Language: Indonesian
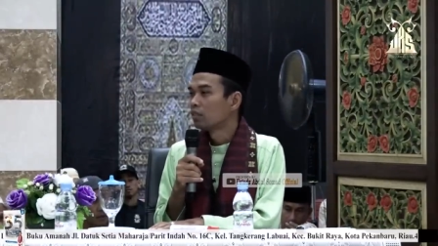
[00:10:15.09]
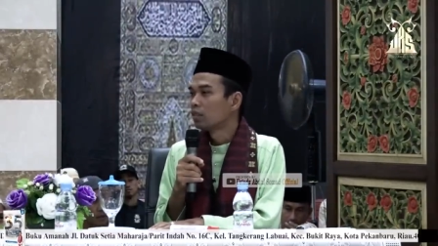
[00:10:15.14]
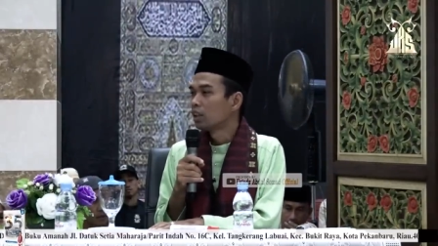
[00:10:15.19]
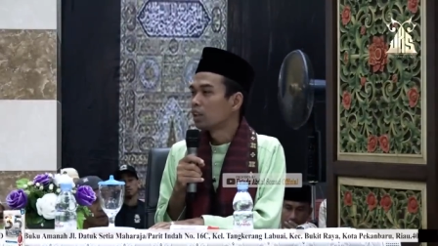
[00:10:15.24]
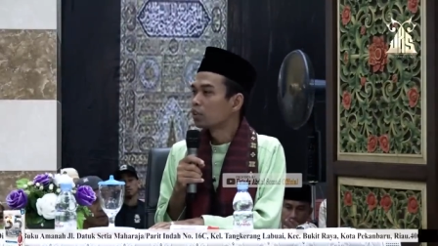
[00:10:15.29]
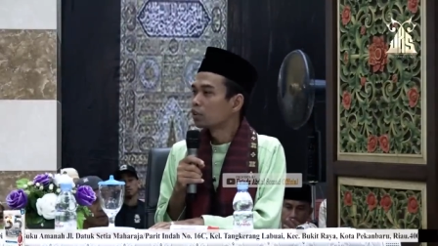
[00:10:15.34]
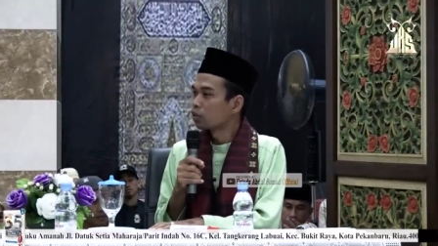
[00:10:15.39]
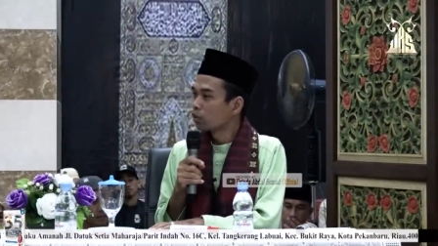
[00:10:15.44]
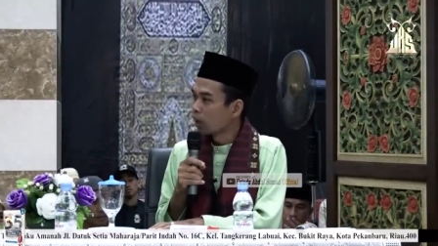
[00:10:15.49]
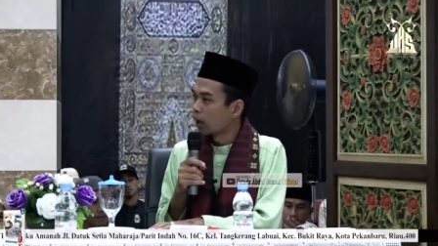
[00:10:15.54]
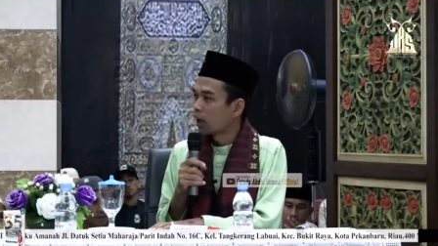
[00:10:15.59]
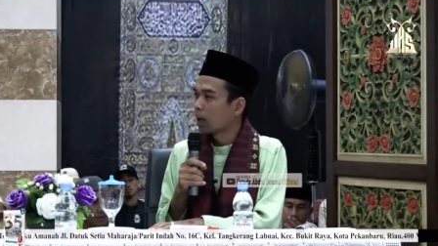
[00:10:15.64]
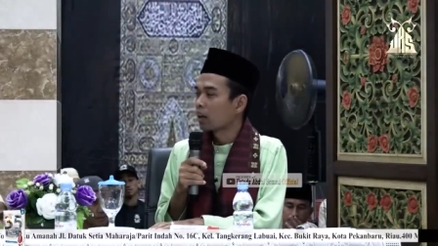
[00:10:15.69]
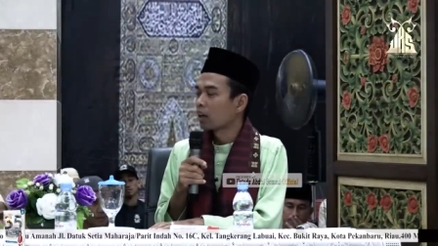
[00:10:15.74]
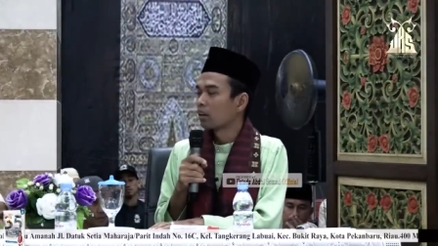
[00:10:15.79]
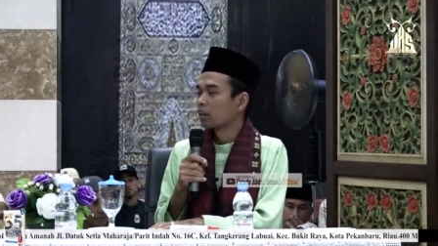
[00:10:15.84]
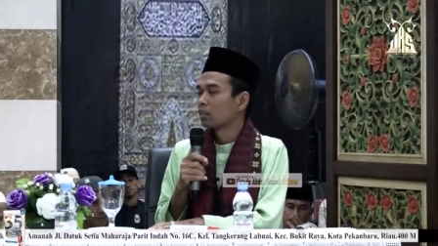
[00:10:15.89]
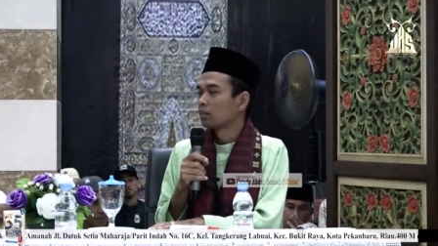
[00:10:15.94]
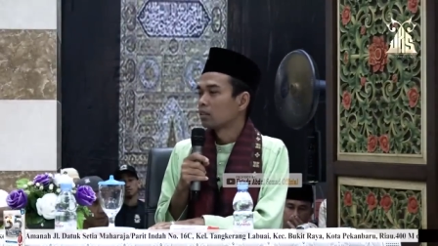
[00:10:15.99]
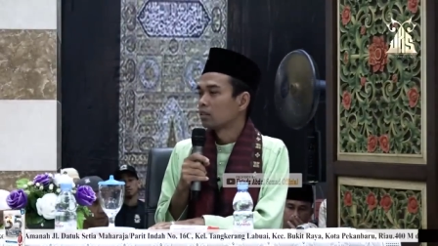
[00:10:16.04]
Itulah
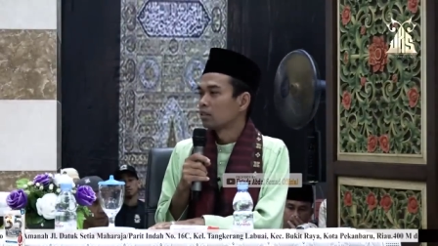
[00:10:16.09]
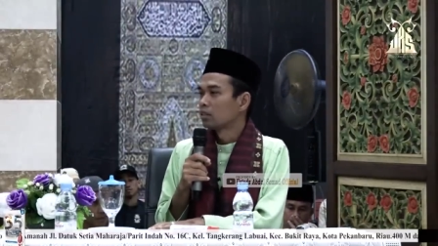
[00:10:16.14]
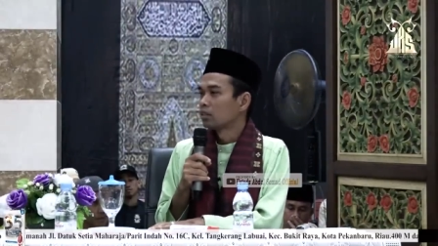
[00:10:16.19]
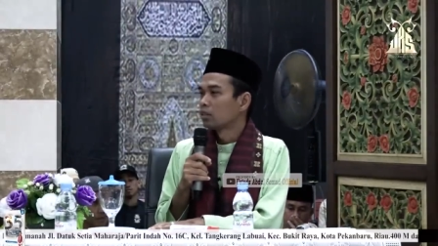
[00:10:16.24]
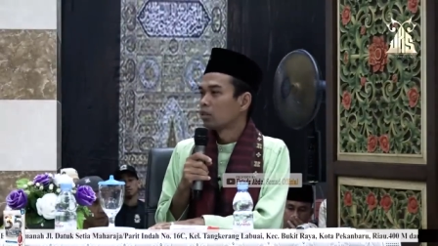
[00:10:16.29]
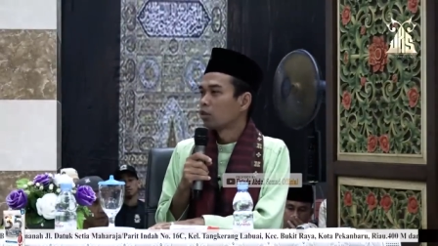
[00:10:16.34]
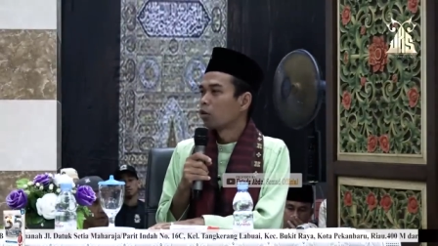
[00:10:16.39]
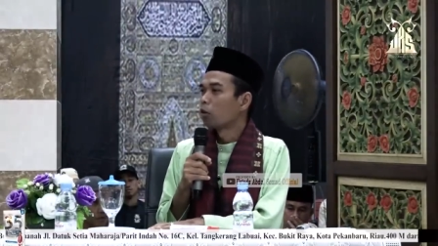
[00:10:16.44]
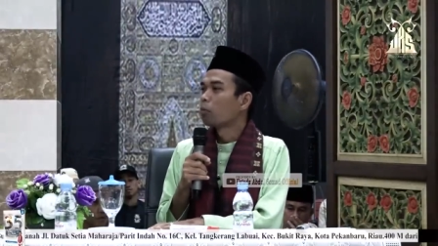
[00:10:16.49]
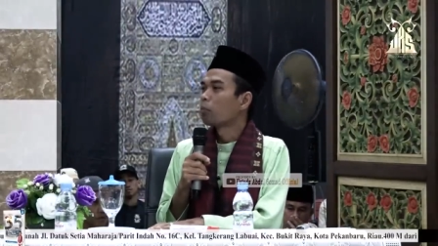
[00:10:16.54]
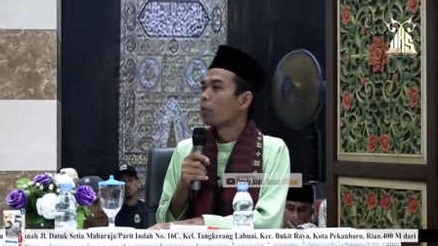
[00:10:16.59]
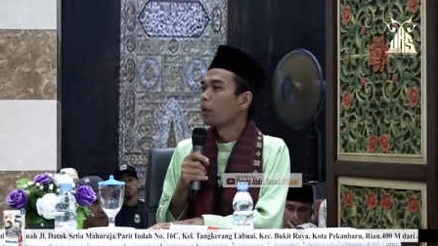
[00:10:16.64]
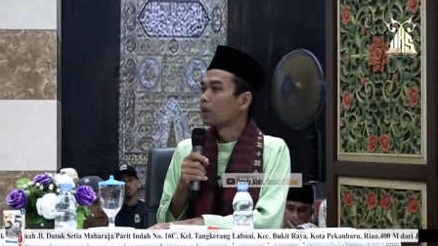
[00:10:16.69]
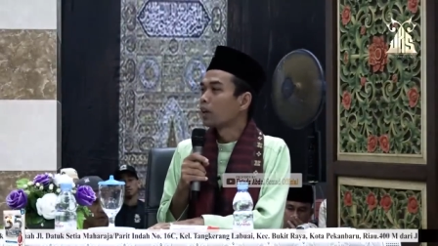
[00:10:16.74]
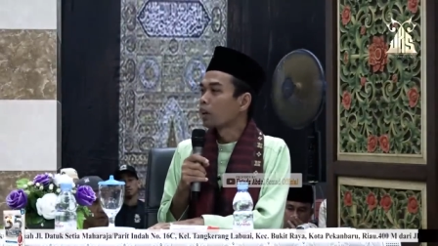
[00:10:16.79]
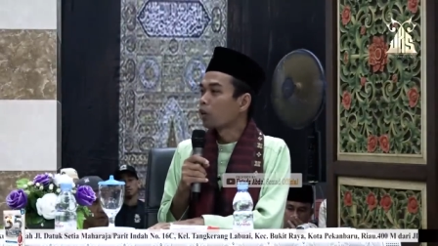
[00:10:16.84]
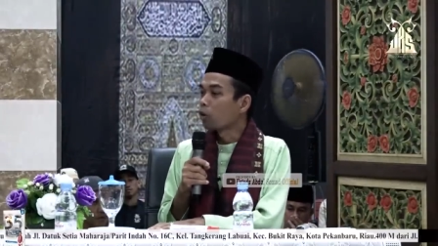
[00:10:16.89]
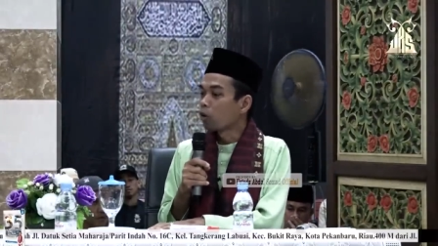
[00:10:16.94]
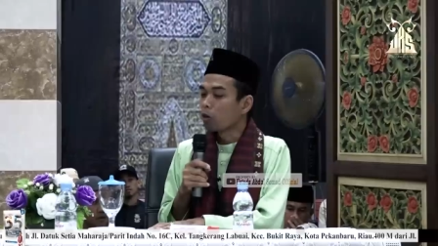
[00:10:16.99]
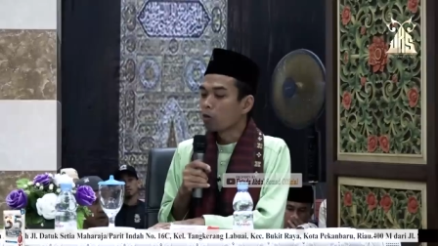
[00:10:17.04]

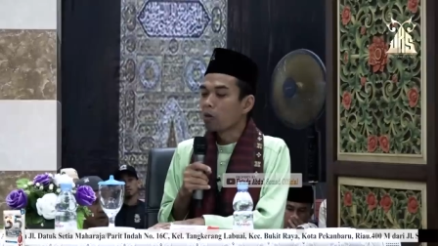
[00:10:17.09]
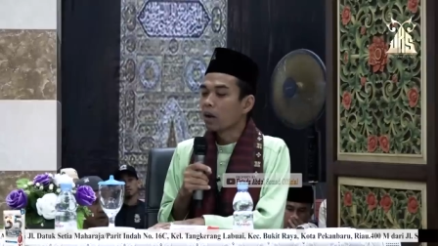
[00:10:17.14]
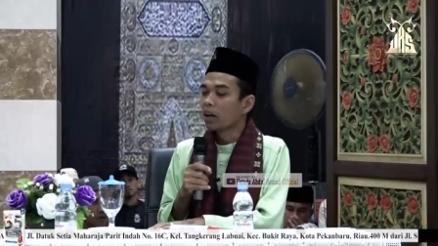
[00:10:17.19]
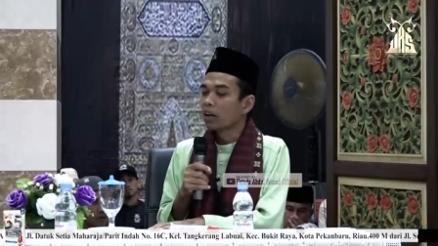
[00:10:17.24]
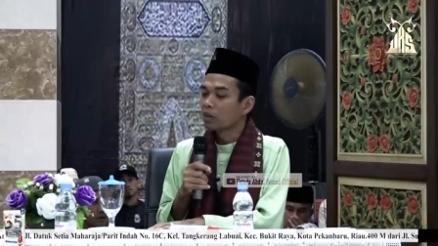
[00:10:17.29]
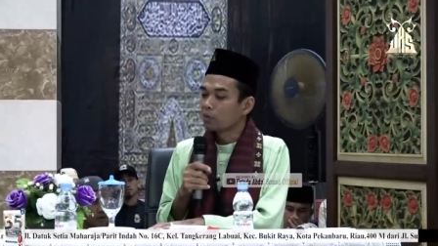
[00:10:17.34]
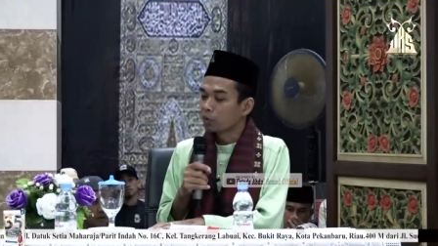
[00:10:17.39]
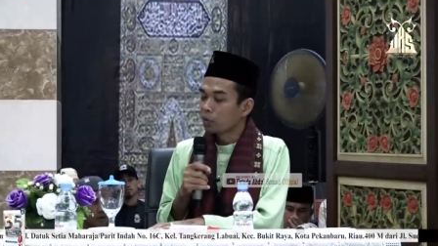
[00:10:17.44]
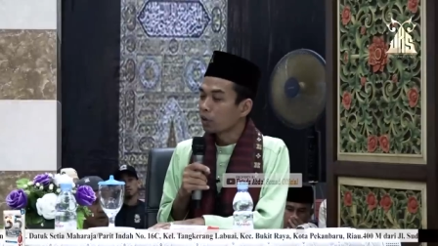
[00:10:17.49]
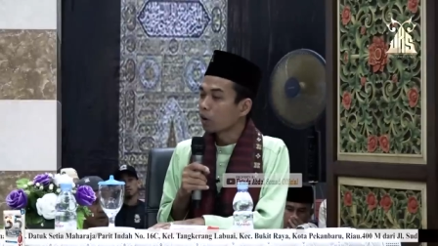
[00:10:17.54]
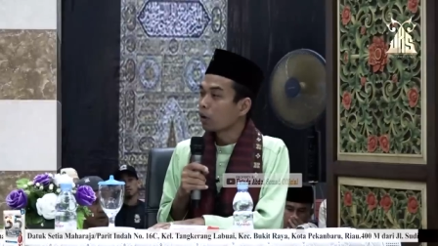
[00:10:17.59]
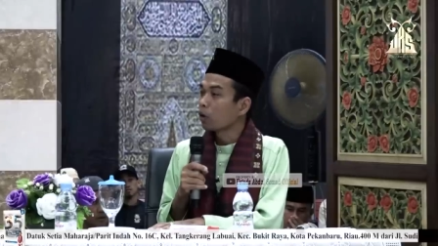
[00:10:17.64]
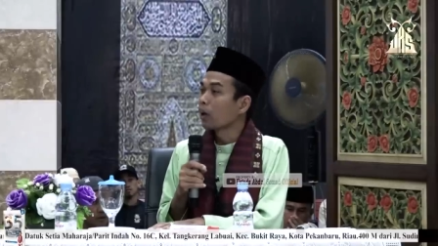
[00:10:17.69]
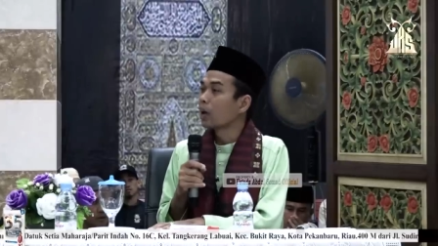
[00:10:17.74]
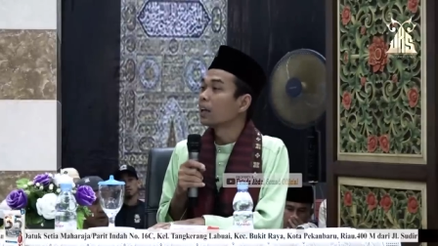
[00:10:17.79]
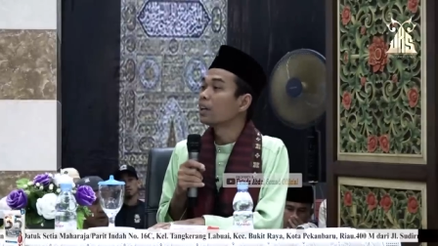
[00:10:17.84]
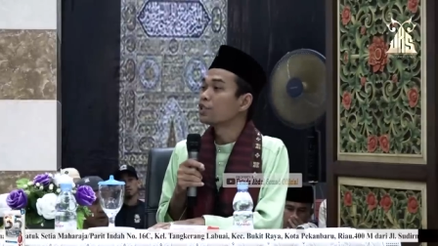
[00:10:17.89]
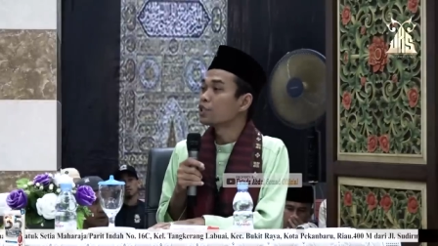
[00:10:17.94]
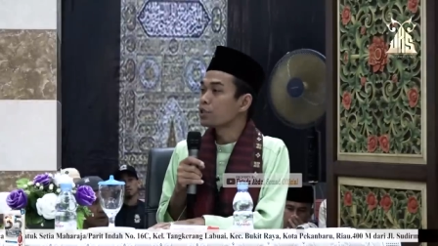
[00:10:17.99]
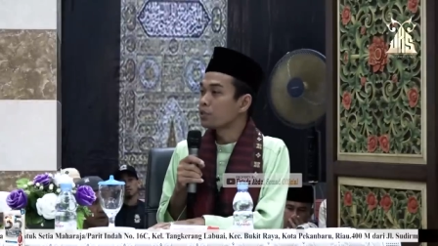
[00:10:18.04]
rupanya kurma ini pun kalau
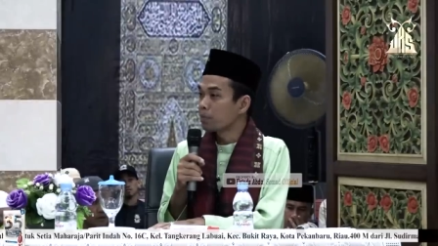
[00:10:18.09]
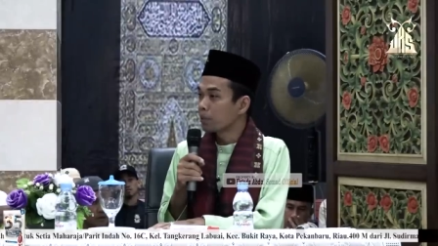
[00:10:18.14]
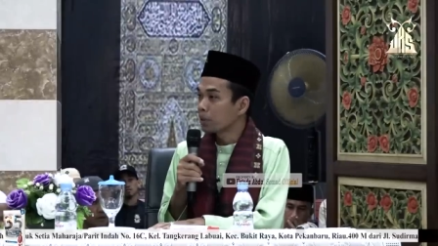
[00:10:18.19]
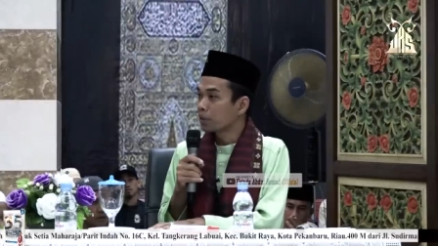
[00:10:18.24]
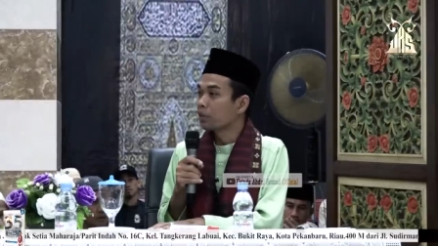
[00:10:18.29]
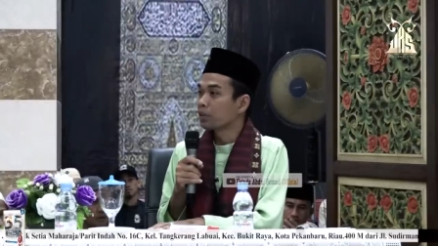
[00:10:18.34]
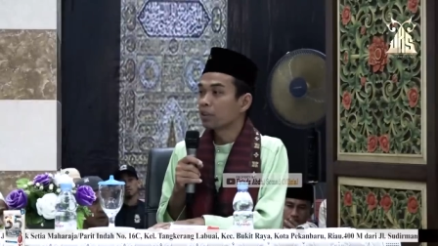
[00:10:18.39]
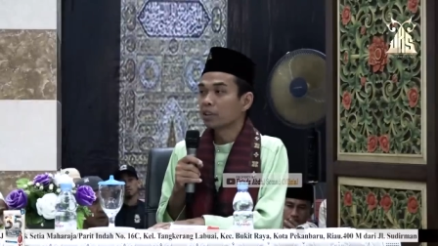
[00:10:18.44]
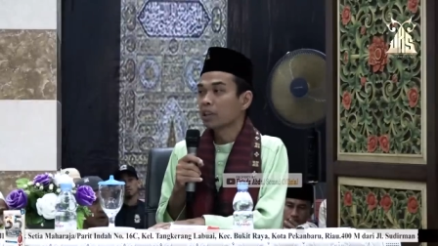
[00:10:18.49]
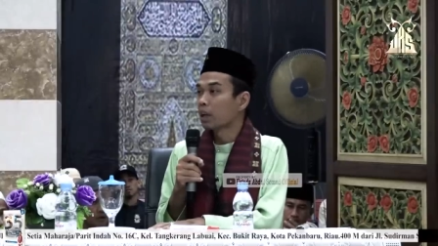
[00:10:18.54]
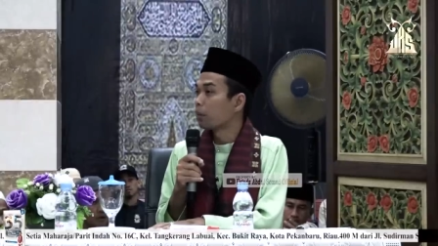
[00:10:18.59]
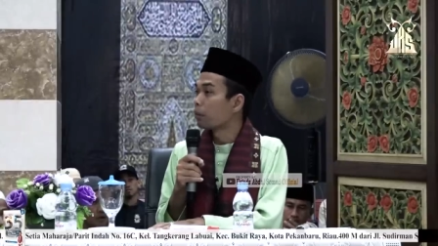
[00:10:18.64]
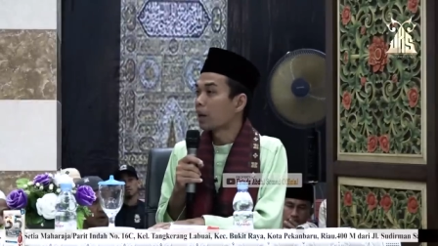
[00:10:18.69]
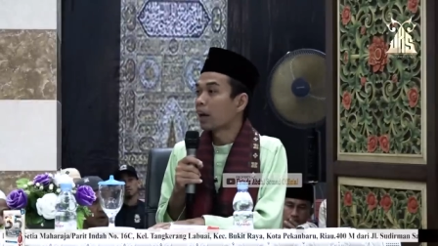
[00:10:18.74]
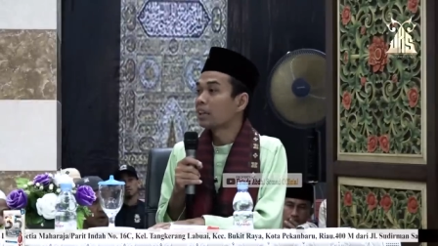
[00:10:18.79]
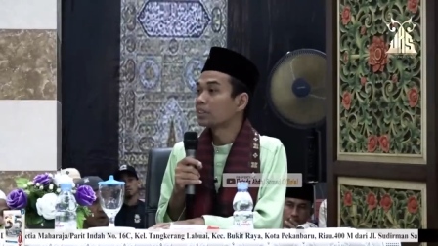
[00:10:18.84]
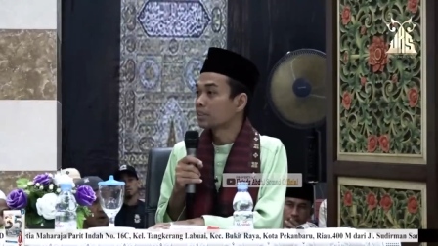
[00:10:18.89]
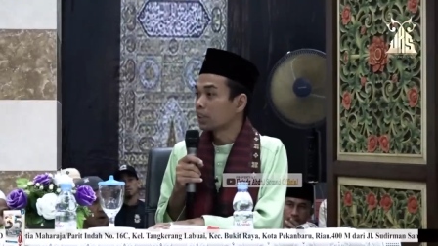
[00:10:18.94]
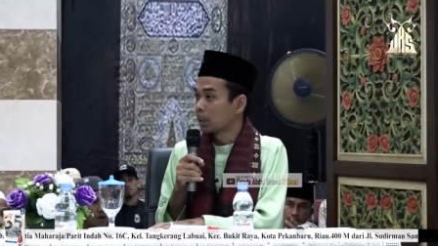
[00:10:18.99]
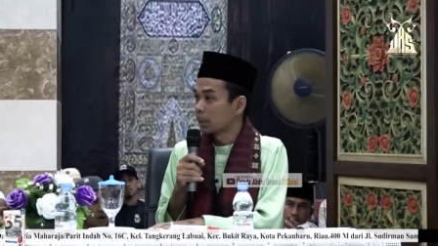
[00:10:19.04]
LGBT tak
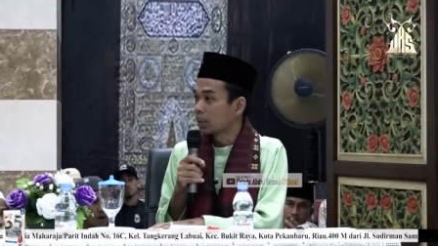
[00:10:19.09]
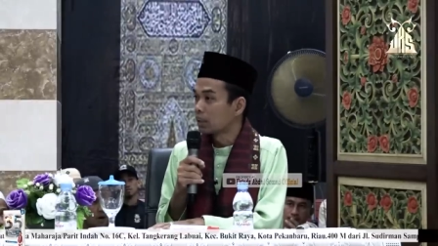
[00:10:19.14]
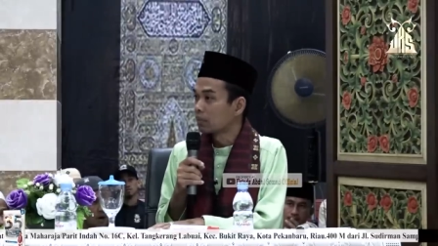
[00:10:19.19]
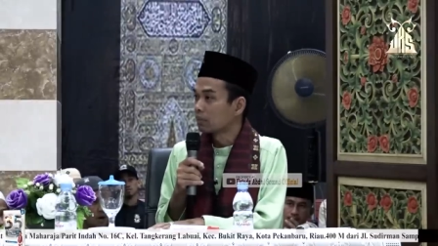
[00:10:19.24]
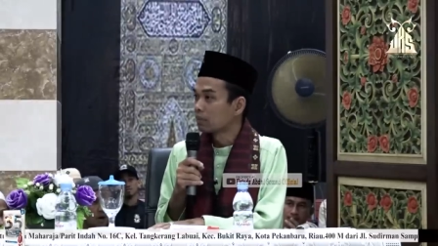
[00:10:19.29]
berhasil.